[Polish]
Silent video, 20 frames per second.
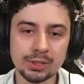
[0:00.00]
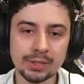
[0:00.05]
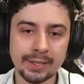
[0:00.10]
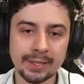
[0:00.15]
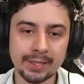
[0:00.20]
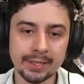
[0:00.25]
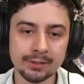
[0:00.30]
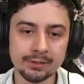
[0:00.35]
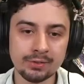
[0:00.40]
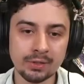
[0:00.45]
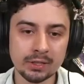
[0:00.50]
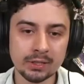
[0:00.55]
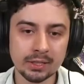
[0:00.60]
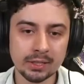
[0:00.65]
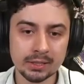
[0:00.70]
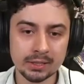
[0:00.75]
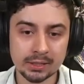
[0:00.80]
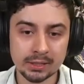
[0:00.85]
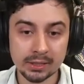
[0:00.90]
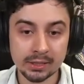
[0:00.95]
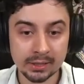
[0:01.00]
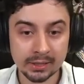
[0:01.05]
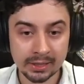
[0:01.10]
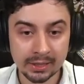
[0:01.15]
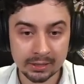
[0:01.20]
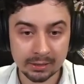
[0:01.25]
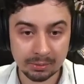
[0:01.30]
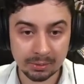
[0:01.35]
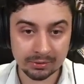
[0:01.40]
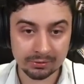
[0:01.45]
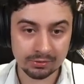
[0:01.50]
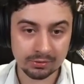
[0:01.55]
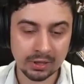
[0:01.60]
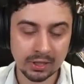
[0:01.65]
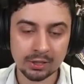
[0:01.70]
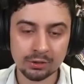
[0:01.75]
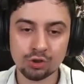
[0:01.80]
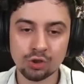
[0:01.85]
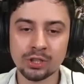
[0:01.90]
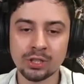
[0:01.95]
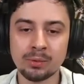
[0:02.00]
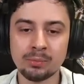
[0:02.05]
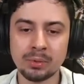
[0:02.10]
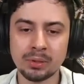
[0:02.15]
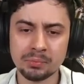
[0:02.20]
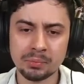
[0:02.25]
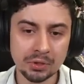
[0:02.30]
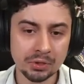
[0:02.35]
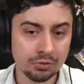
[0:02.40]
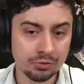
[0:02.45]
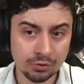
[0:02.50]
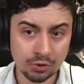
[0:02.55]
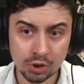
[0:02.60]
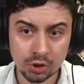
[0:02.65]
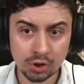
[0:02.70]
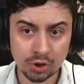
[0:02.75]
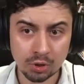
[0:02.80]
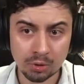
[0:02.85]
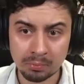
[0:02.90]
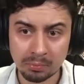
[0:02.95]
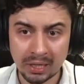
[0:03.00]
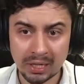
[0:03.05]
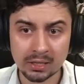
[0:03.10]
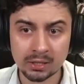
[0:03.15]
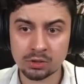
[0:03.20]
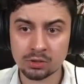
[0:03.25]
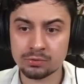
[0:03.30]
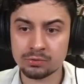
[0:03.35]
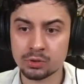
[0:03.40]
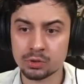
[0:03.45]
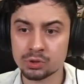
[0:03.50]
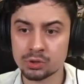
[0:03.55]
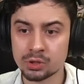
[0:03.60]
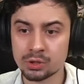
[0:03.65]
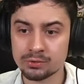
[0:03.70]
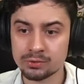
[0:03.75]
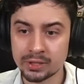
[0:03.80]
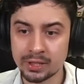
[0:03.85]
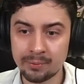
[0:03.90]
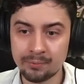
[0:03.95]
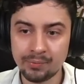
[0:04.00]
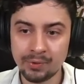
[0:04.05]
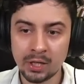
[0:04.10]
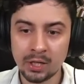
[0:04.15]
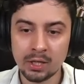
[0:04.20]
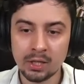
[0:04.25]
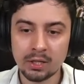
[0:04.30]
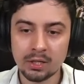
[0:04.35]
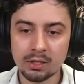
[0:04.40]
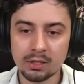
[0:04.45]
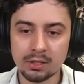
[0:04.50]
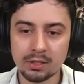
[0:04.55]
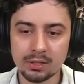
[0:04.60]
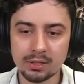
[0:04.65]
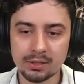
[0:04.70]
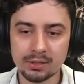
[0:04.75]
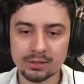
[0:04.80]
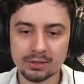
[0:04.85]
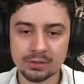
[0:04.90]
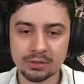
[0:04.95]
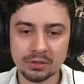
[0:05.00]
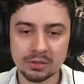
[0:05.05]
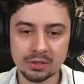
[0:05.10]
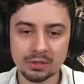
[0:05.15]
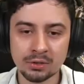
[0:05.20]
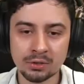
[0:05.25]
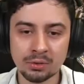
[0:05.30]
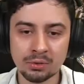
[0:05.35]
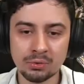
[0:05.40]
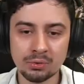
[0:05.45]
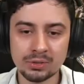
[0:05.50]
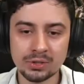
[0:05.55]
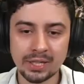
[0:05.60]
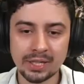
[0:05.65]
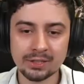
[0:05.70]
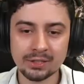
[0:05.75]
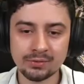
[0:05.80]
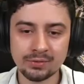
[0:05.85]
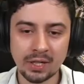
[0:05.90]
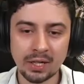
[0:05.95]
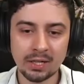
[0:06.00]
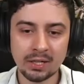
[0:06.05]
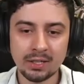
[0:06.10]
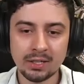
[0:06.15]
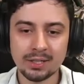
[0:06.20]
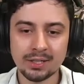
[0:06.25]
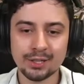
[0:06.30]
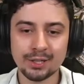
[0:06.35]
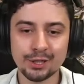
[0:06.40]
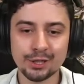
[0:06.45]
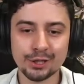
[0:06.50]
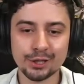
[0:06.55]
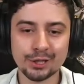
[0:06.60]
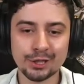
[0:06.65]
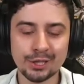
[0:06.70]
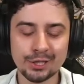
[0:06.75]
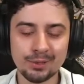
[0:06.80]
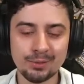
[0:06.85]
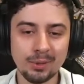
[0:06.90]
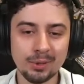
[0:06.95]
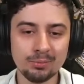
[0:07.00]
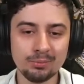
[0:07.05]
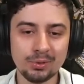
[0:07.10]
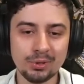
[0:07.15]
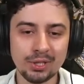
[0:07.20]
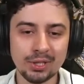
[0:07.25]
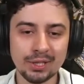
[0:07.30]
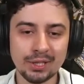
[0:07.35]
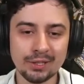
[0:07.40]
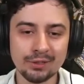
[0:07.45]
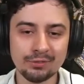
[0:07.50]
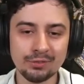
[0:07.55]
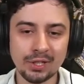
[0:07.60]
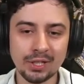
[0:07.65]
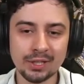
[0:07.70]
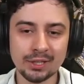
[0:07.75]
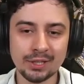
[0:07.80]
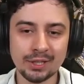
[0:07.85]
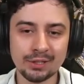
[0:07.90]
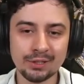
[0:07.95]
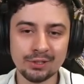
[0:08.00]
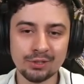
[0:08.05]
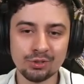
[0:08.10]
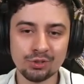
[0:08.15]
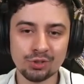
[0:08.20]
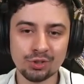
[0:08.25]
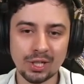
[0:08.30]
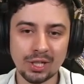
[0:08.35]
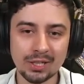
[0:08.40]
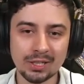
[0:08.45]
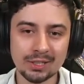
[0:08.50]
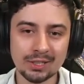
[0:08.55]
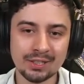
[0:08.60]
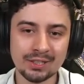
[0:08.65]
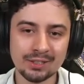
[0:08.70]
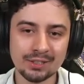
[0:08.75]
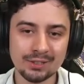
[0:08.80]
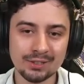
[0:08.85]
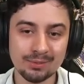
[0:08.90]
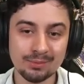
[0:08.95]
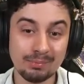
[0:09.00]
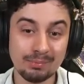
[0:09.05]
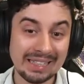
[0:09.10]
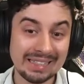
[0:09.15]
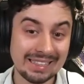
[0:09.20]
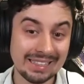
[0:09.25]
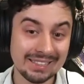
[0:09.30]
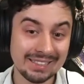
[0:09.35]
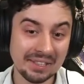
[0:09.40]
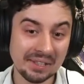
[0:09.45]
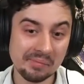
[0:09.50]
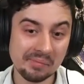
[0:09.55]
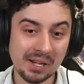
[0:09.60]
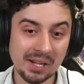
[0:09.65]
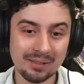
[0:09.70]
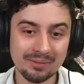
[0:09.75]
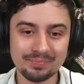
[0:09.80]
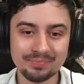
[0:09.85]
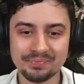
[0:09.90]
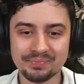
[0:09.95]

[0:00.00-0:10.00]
na e2, teraz hetman wkracza na b5, wszystko bardzo forsowne. E, król d2, e, hetman bije f1, szach, mata nie ma.